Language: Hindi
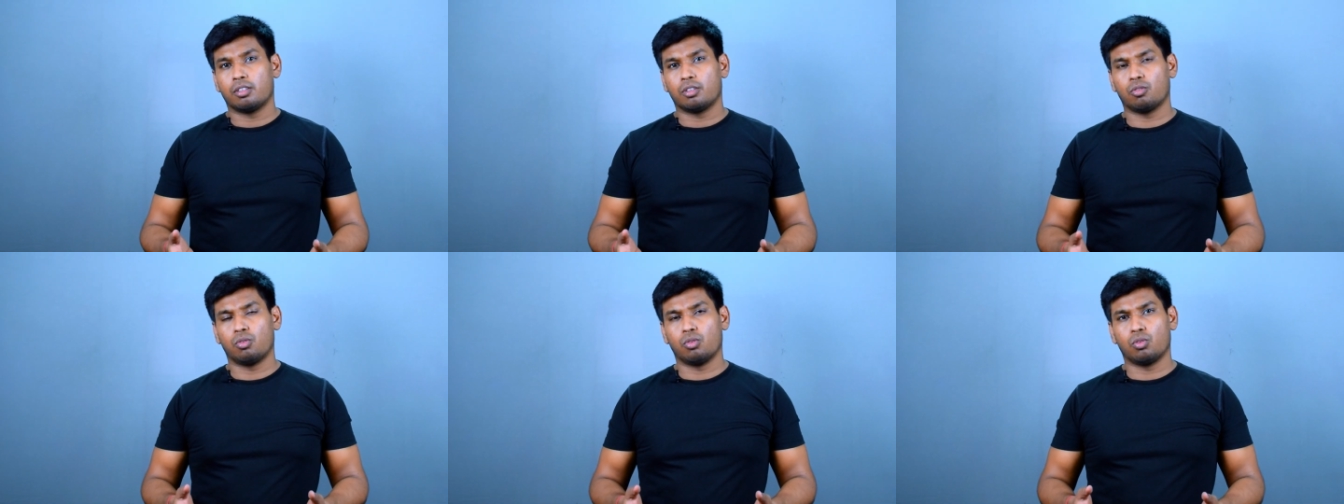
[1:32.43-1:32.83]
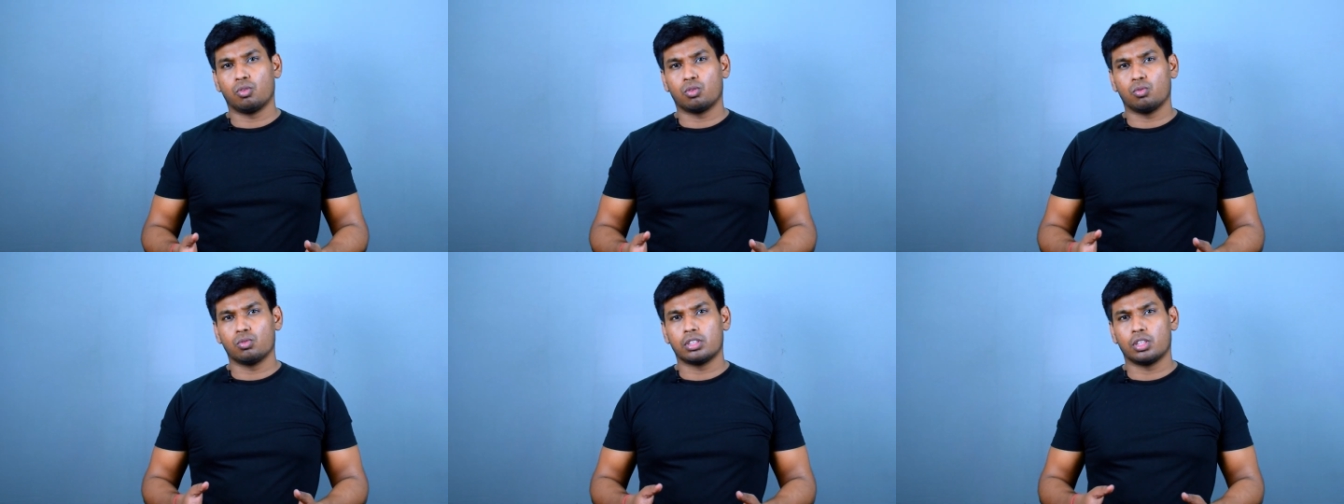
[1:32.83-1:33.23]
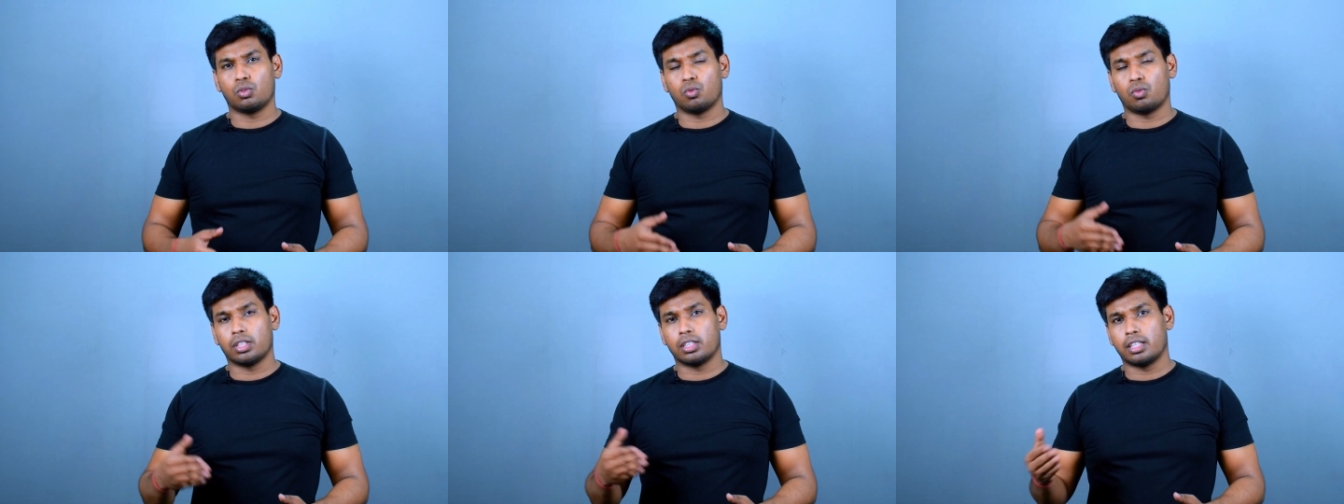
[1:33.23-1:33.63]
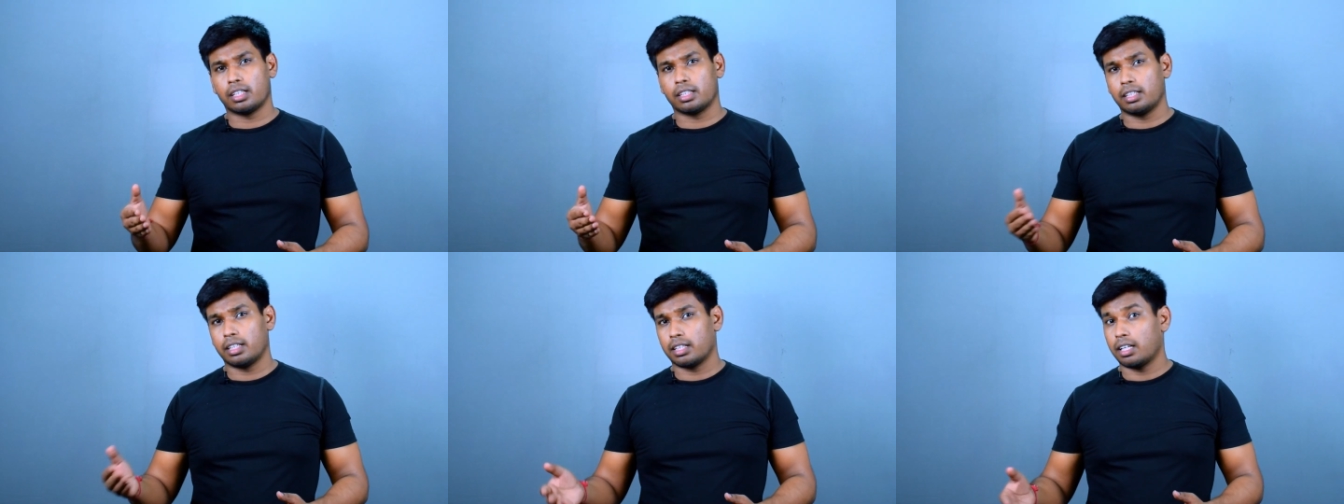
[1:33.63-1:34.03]
तो लोग उसे तुरंत
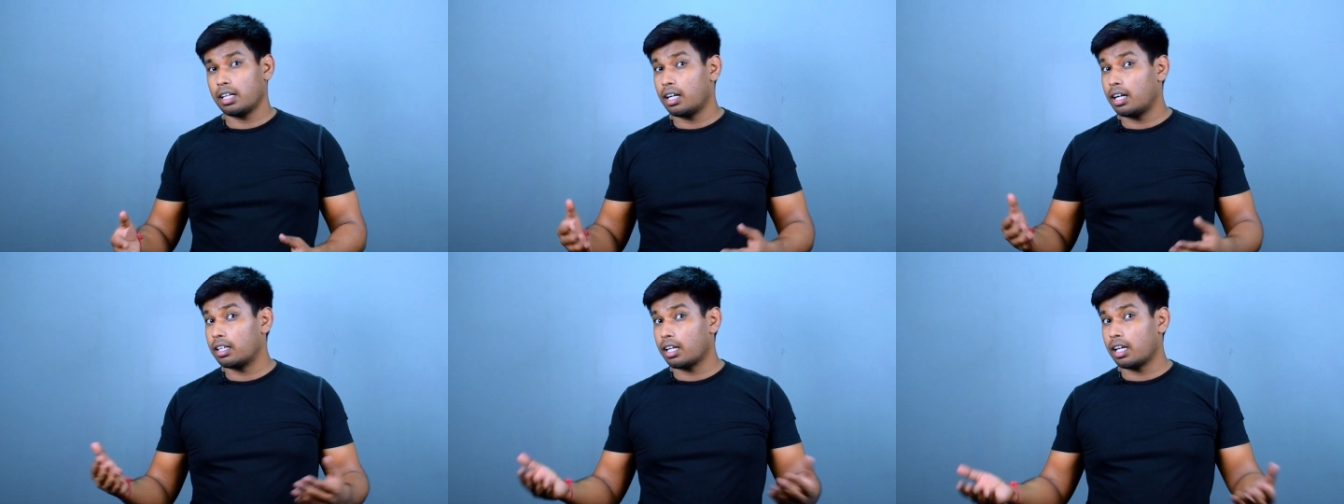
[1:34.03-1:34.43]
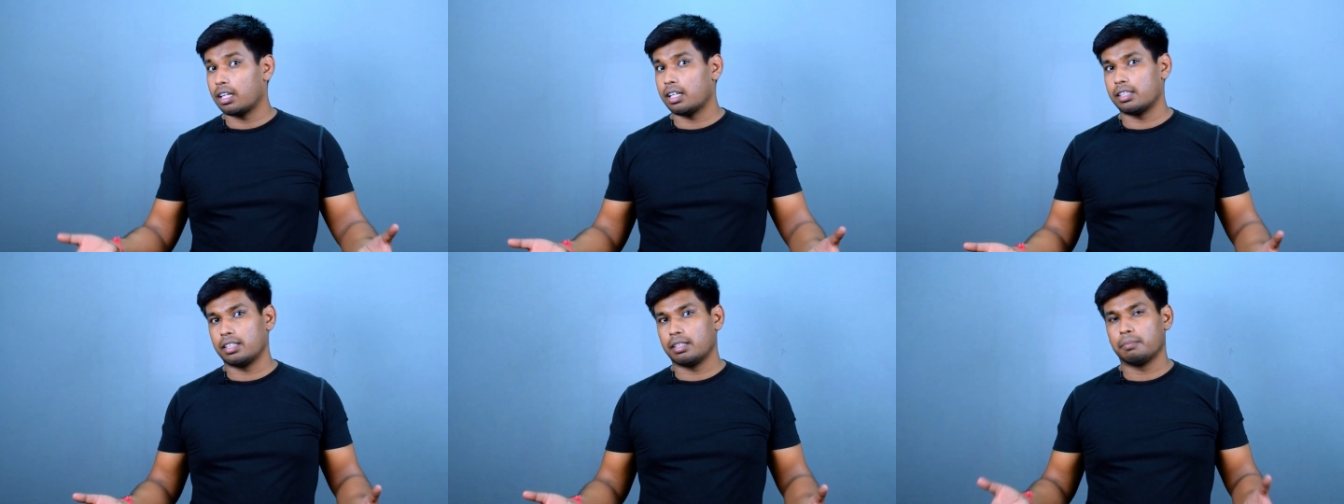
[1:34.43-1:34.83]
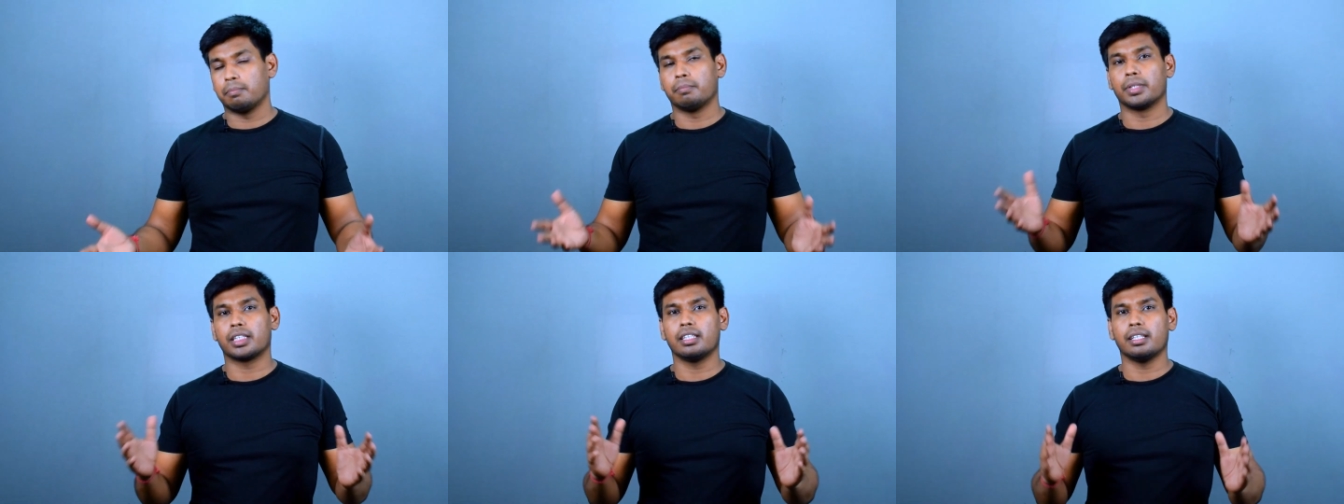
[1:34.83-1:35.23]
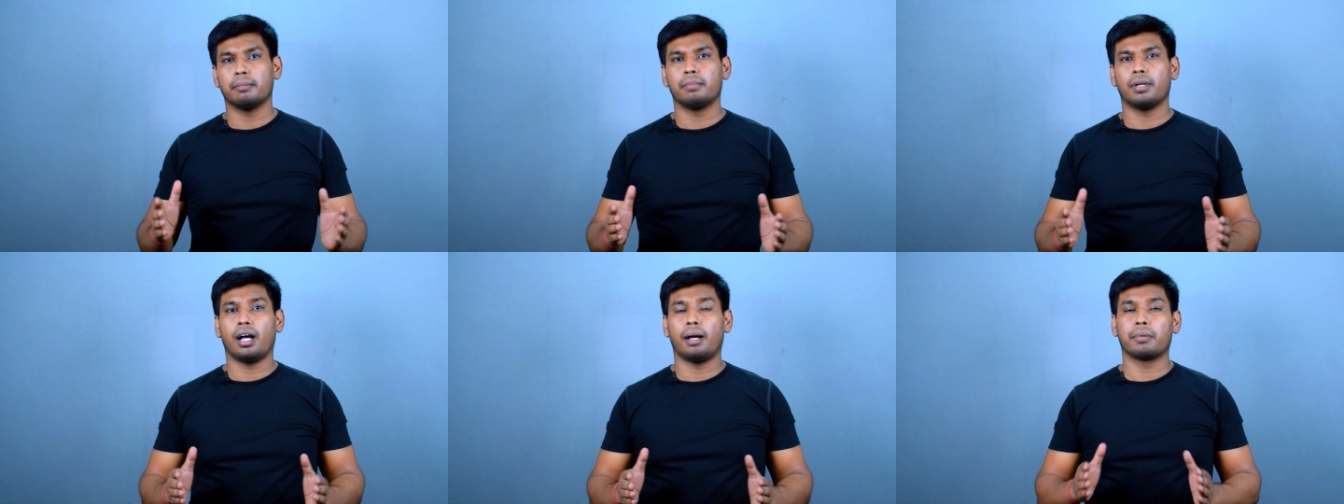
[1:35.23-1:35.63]
देख देख कर हटा ना दें
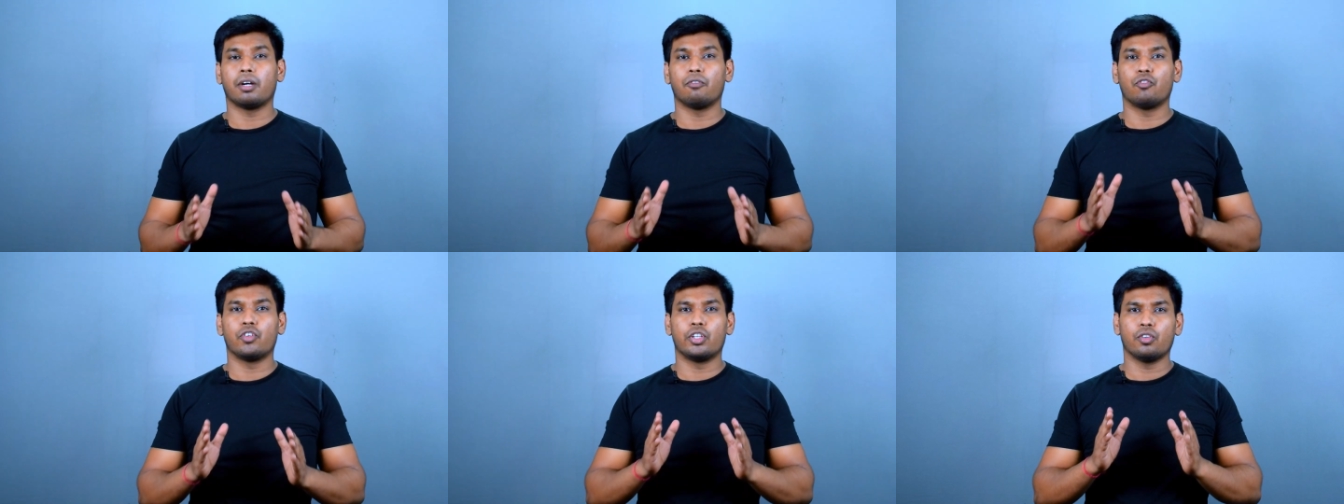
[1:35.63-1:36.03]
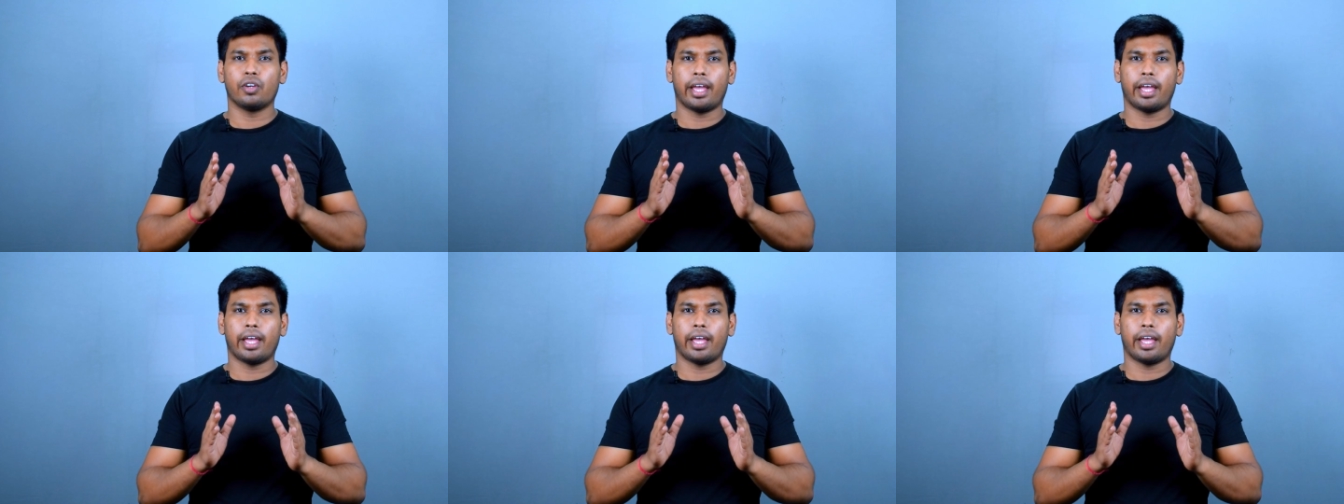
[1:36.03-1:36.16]
मतलब आपका वीडियो